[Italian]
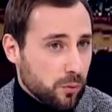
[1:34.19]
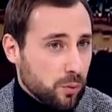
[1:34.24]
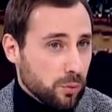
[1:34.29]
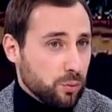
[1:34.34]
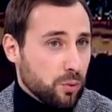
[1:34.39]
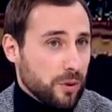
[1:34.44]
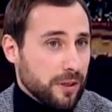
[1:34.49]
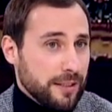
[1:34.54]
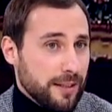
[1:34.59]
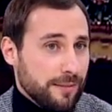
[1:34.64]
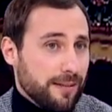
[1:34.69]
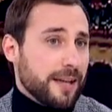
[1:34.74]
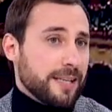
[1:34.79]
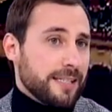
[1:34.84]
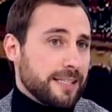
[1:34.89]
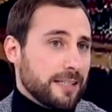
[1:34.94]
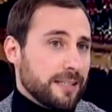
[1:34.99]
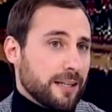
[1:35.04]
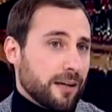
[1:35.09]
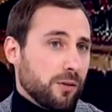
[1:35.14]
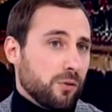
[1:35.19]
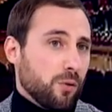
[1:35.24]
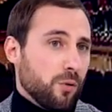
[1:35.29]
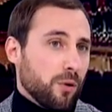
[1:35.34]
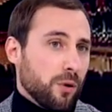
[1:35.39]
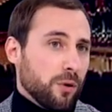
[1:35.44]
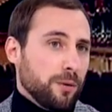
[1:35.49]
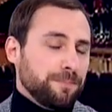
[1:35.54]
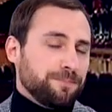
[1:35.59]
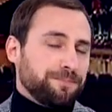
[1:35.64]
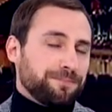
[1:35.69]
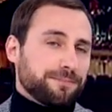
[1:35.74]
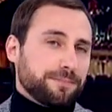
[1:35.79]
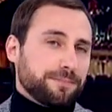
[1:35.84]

culture diverse tra loro,